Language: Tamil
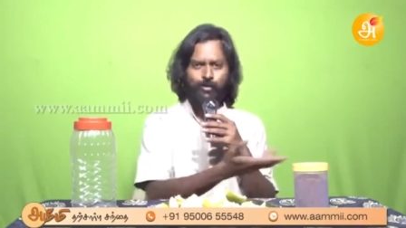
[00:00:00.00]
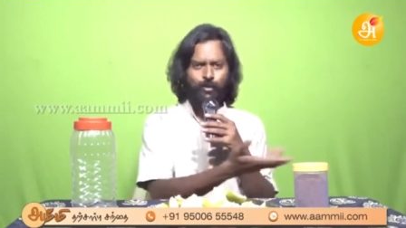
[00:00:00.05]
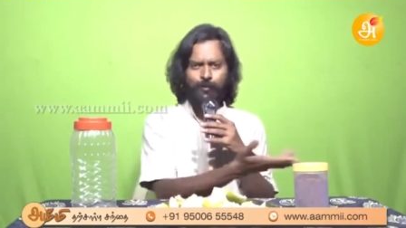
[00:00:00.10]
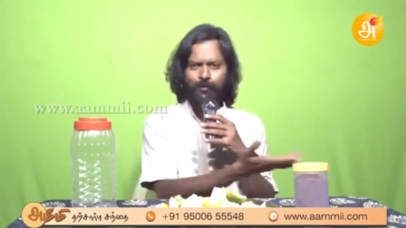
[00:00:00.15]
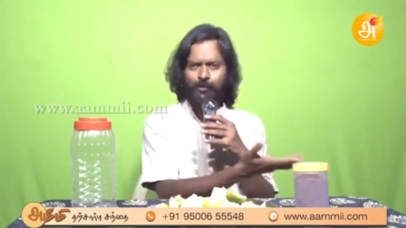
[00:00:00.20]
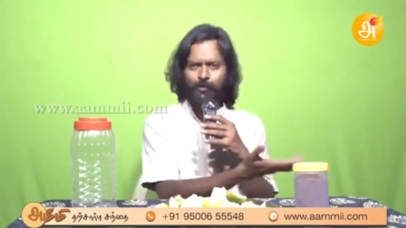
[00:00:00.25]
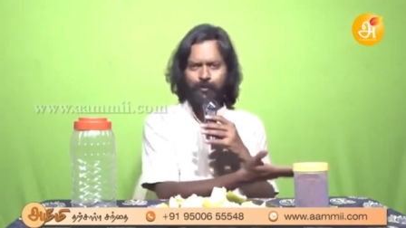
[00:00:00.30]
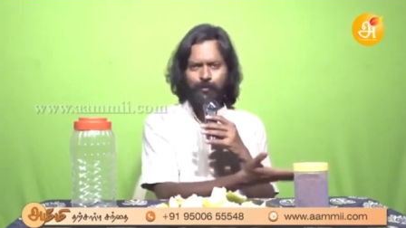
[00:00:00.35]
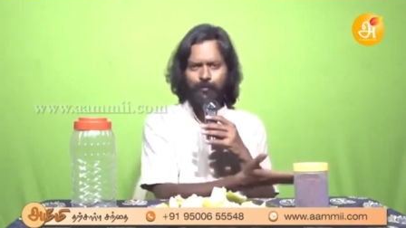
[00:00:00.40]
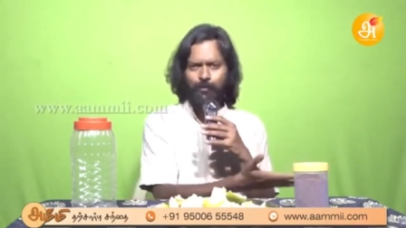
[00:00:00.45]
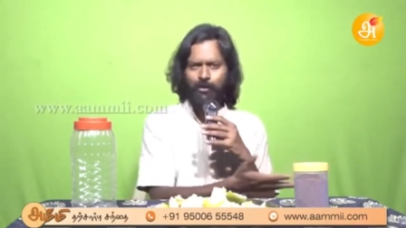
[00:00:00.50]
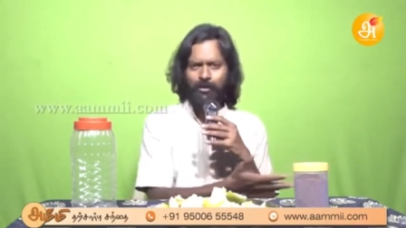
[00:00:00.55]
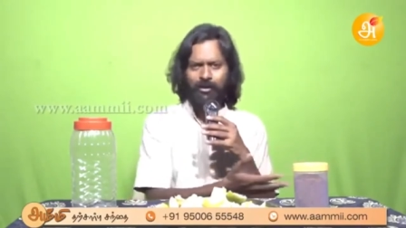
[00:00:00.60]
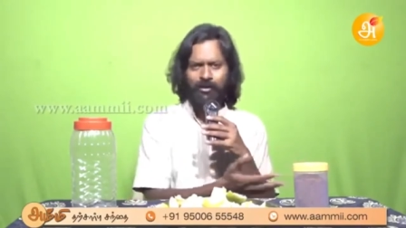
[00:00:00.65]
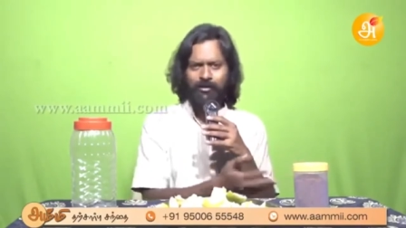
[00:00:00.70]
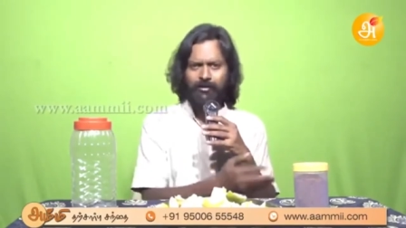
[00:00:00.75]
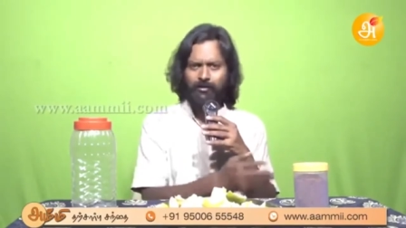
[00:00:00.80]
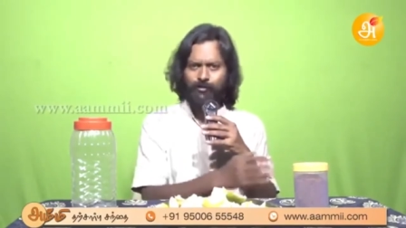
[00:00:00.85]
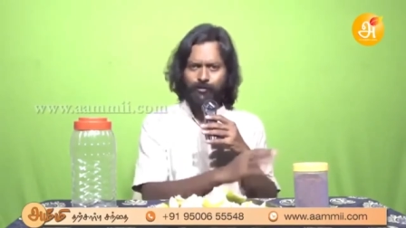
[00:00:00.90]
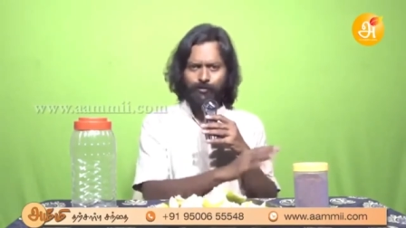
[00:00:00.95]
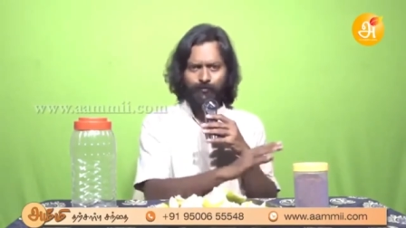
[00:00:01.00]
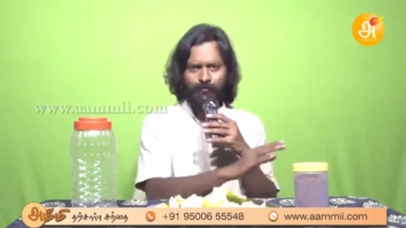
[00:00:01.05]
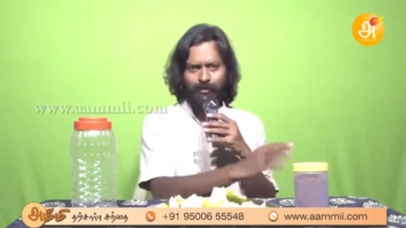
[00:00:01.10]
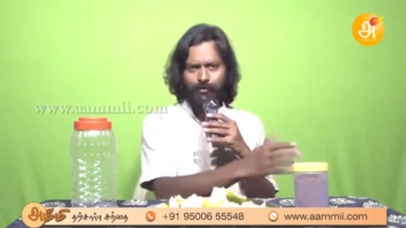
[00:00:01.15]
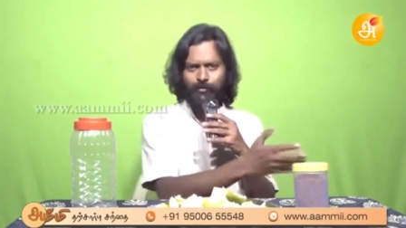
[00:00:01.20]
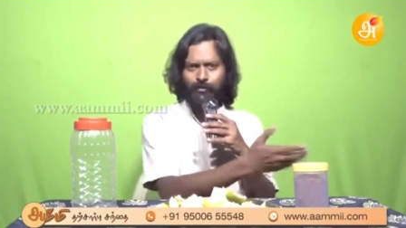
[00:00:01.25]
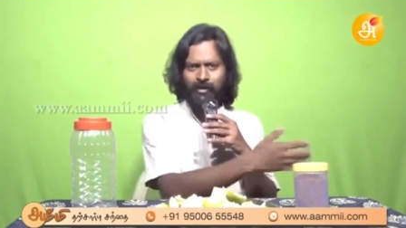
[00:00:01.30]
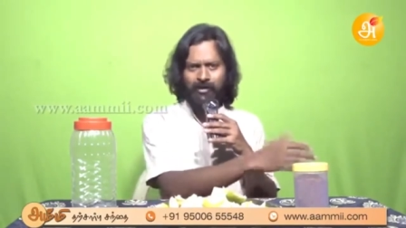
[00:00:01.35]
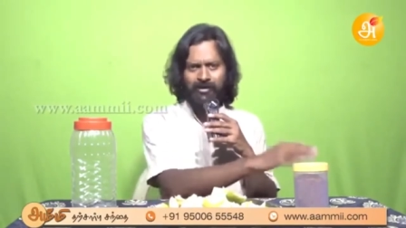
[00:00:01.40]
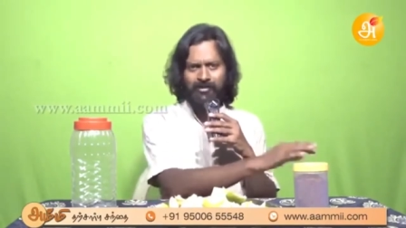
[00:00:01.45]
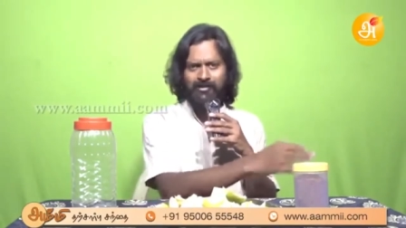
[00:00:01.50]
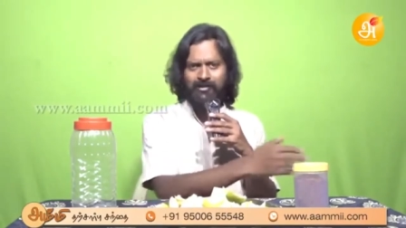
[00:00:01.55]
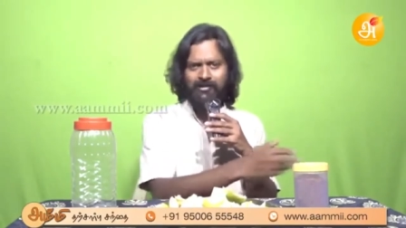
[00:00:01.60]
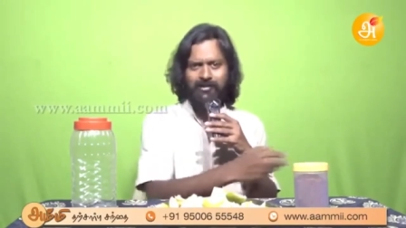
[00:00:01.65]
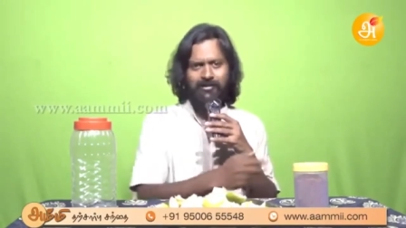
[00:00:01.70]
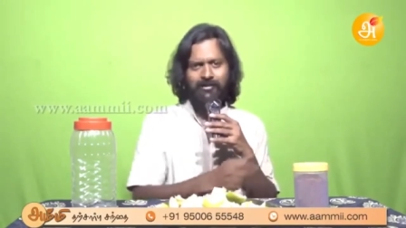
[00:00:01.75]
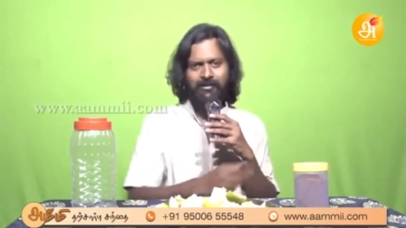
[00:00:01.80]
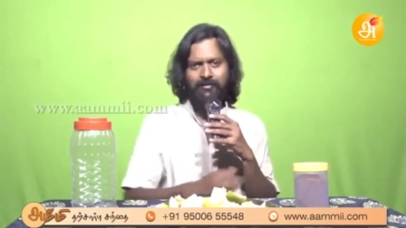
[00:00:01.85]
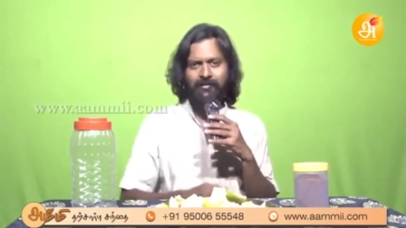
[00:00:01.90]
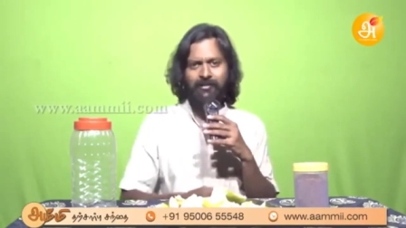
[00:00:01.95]
சோப் எதுவுமே போடலங்க வெறும்
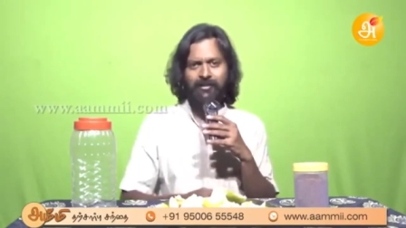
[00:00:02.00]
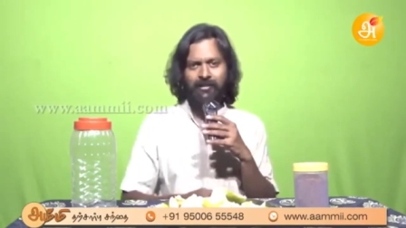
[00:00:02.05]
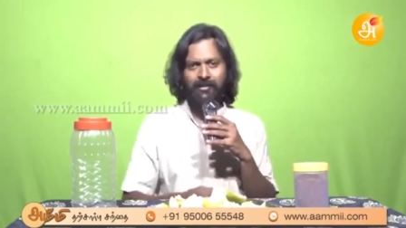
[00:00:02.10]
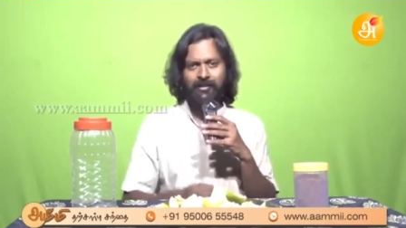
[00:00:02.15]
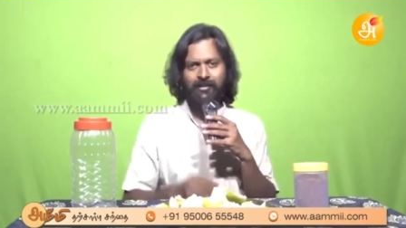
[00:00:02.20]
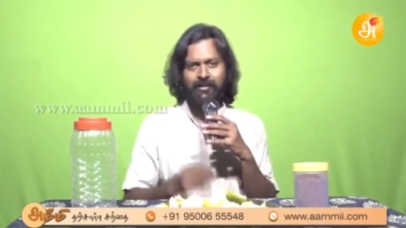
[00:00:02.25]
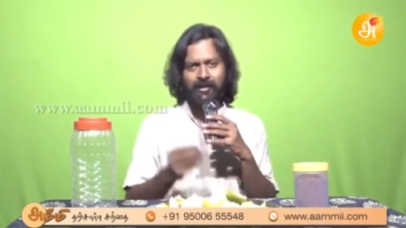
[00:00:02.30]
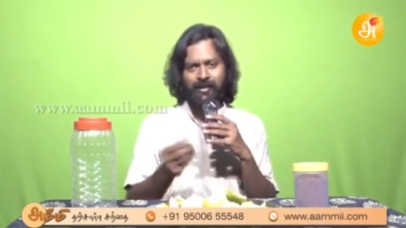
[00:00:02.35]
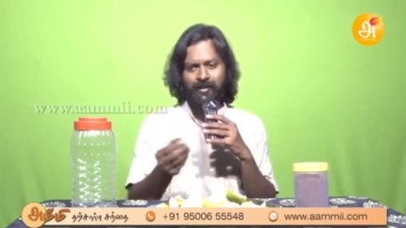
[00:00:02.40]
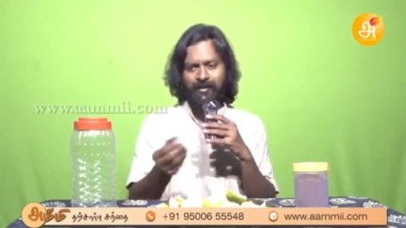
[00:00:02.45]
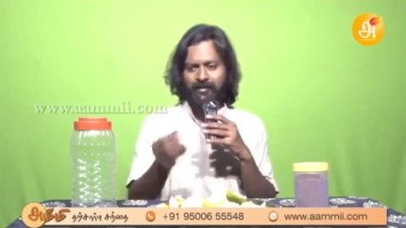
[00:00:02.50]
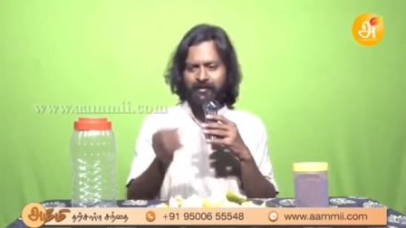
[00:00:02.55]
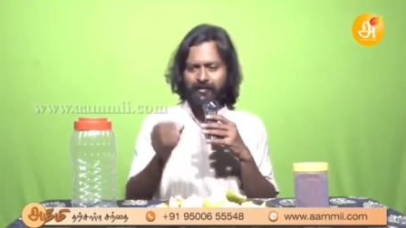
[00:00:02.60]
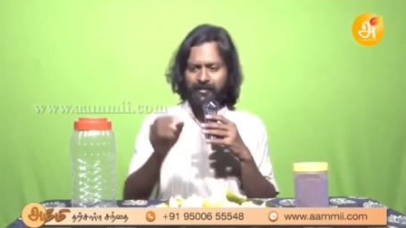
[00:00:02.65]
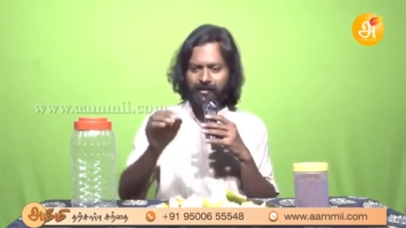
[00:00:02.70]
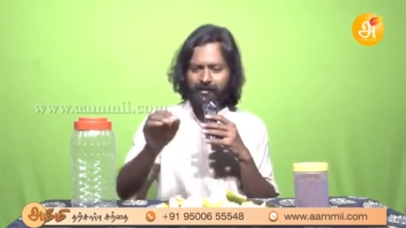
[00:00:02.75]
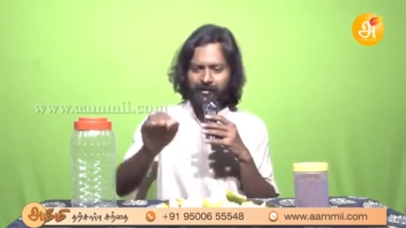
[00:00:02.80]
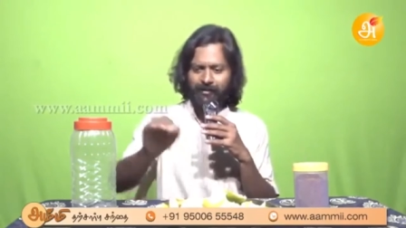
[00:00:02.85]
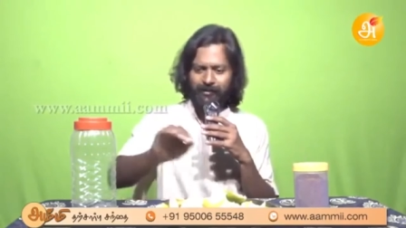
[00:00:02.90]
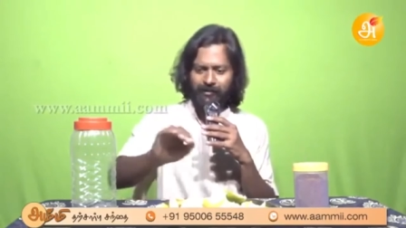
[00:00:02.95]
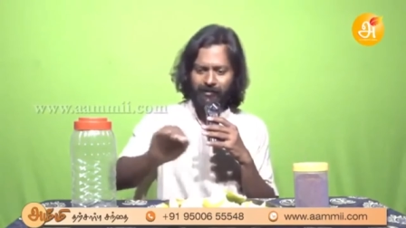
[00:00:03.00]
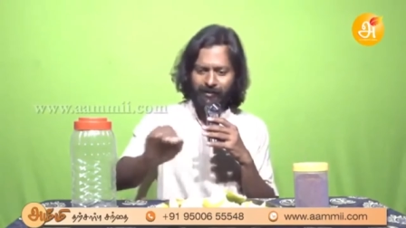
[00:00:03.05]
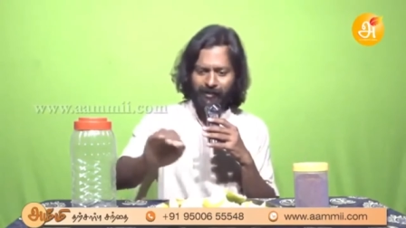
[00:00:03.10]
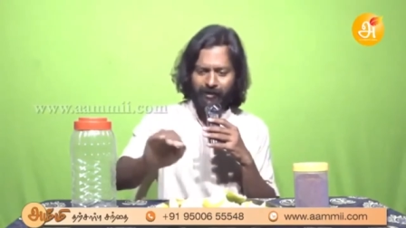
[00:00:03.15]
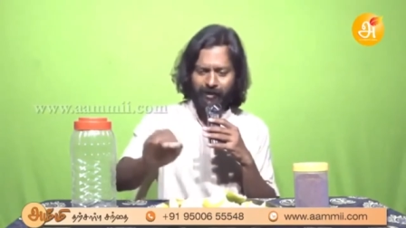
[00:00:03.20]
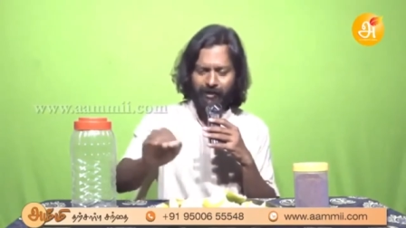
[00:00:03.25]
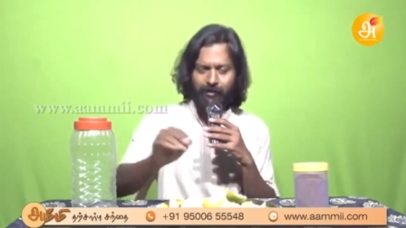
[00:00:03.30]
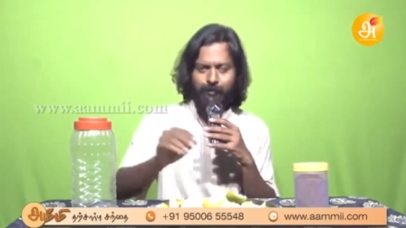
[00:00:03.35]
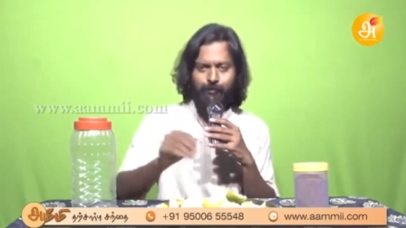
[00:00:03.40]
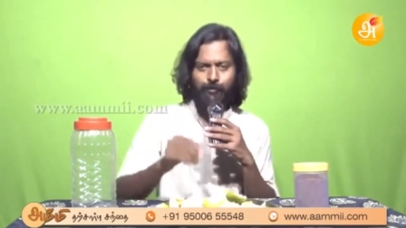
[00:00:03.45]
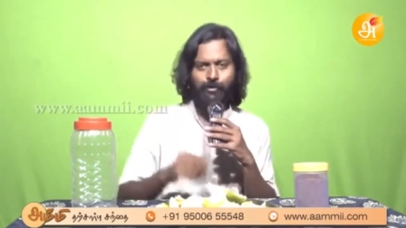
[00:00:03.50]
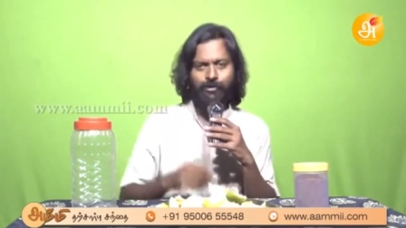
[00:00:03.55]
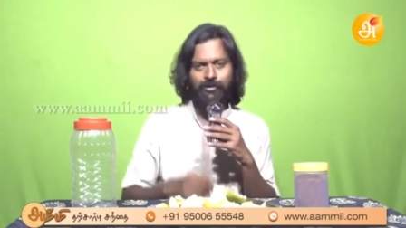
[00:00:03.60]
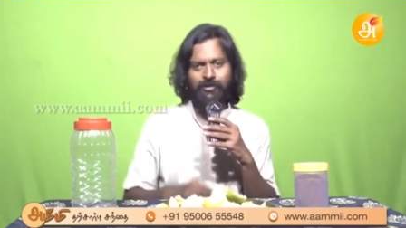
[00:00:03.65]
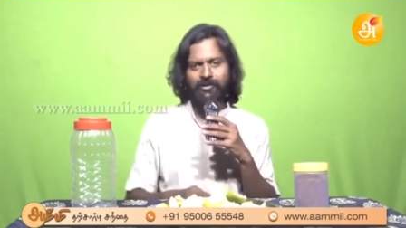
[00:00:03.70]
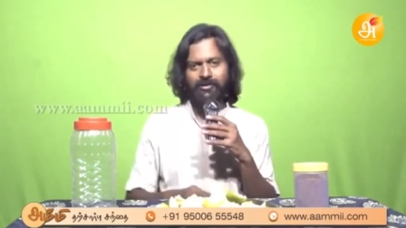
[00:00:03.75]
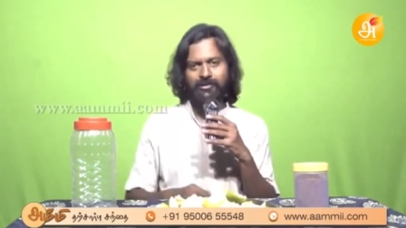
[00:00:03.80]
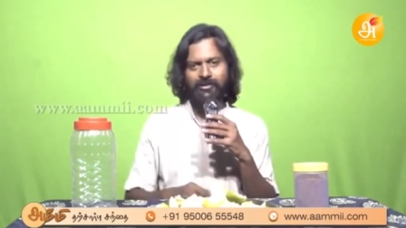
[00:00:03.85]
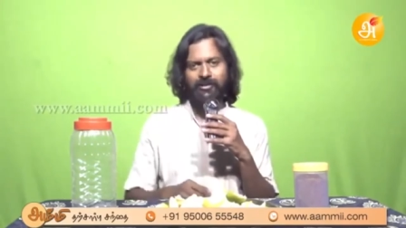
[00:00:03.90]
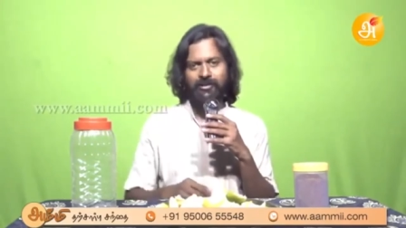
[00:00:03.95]
அலசிட்டு எடுத்துகிட்டு வந்தாங்க கரை இருந்தால் கல்லுக்கு
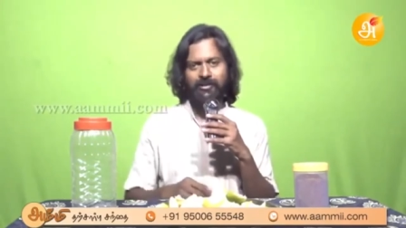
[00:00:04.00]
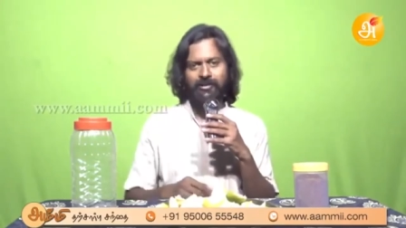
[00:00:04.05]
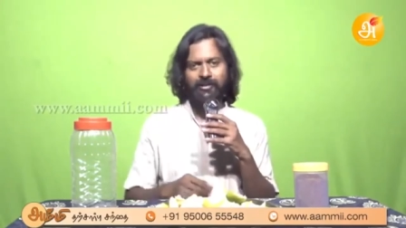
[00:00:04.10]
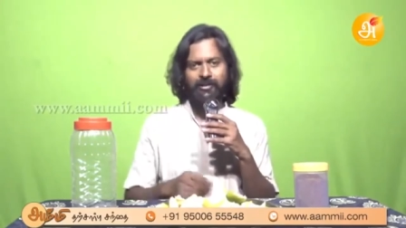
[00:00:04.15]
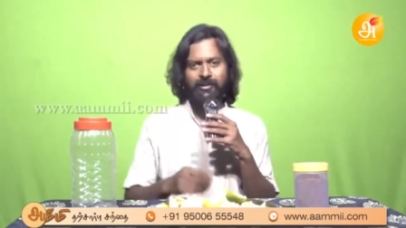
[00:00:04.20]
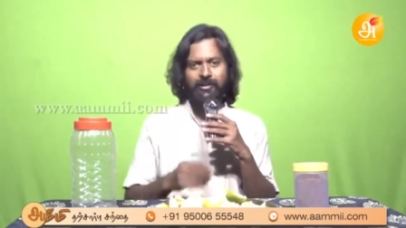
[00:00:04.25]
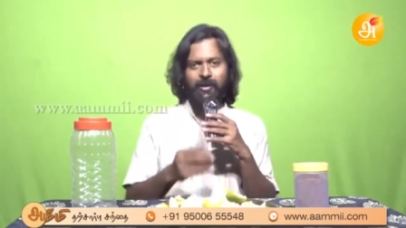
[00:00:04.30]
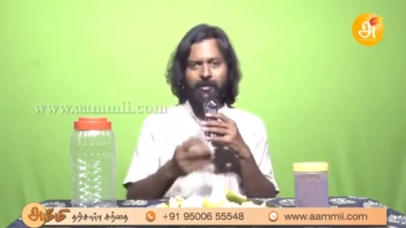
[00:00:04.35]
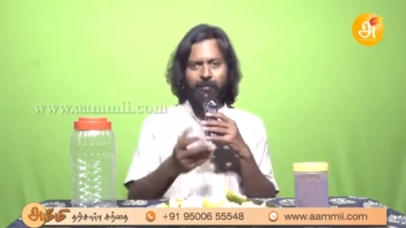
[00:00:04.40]
போட்டு தேய்ச்சாங்க